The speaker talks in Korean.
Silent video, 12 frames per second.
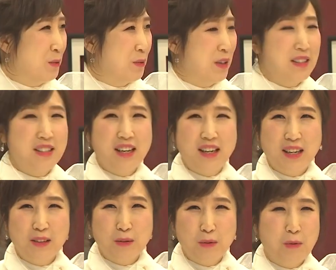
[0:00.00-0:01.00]
네. 또
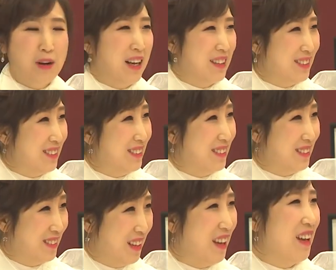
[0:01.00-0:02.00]
애창하고
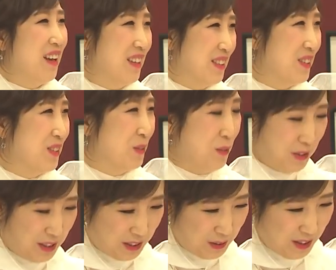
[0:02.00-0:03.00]
신청곡이지. 네 그런
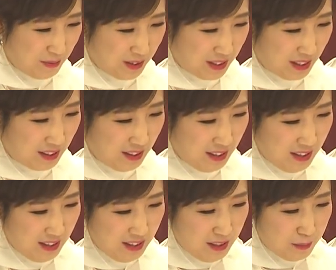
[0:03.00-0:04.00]
곡이기도 음. 합니다.
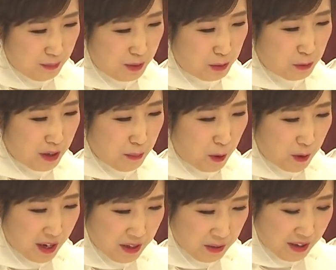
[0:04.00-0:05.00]
미국에
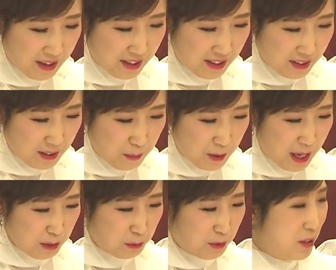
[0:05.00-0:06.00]
머라이어 캐리가 있다면
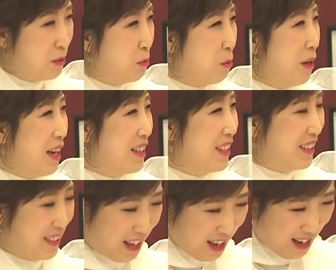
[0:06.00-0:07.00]
한국에는 소양이
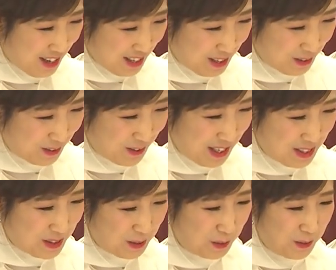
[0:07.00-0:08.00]
있다라고 할
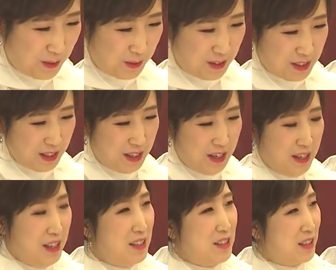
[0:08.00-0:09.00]
정도로 이제,
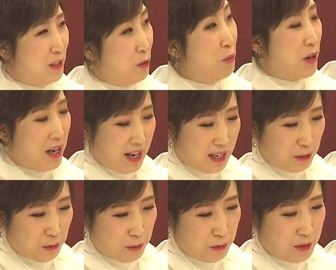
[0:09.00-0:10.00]
이제 글로벌한
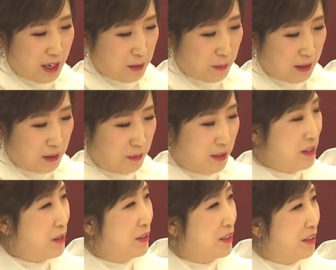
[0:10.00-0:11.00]
가수로 자리매김을
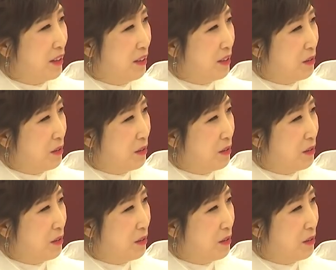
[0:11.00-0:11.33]
하셨는데요.